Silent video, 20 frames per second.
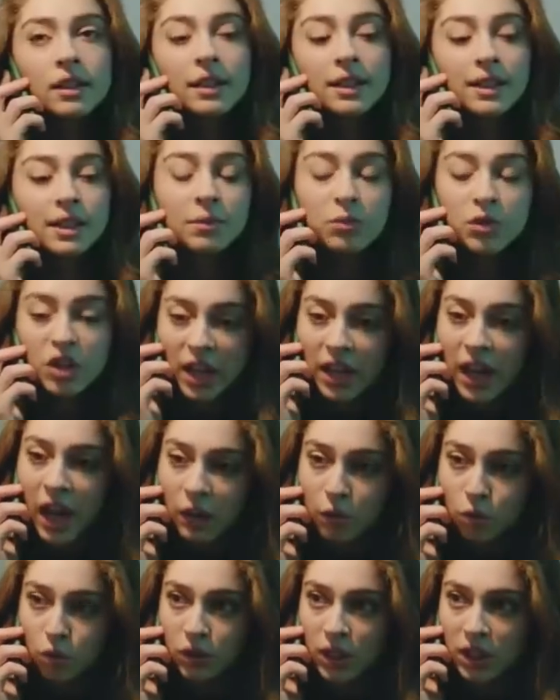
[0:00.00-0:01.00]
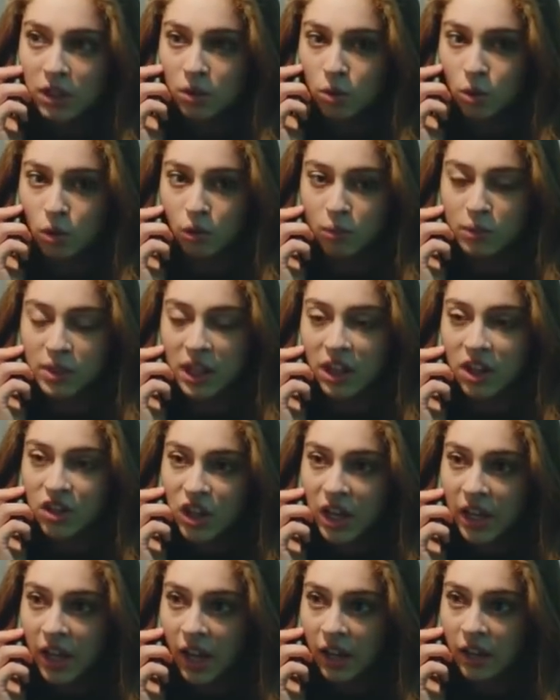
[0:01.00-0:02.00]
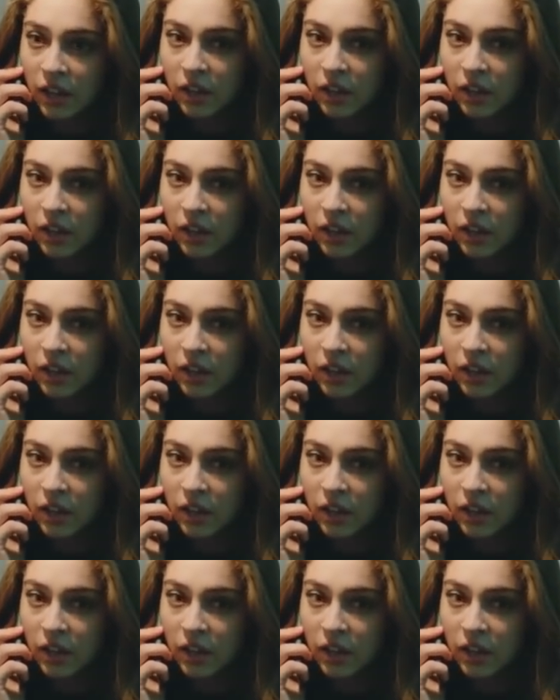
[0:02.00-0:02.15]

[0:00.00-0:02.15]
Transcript: Kızım Celal buradaydı diyorum sana Celal.